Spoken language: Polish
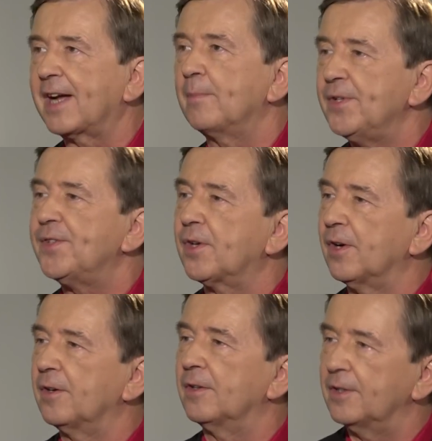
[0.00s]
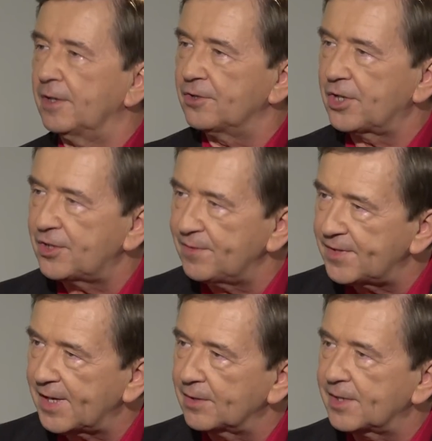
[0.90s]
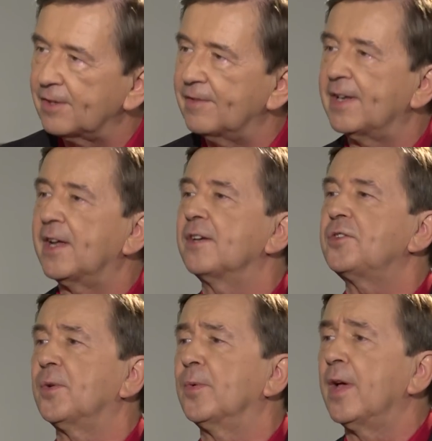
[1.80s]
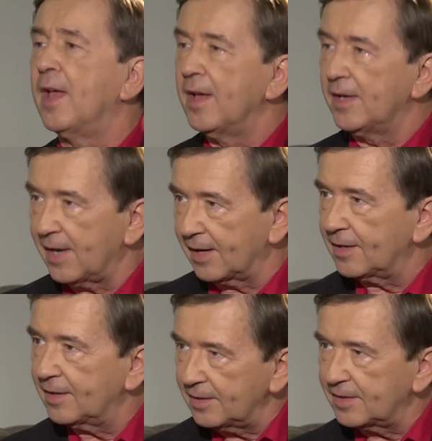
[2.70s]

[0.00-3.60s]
tak blisko rzeczywistego zachowania się, jak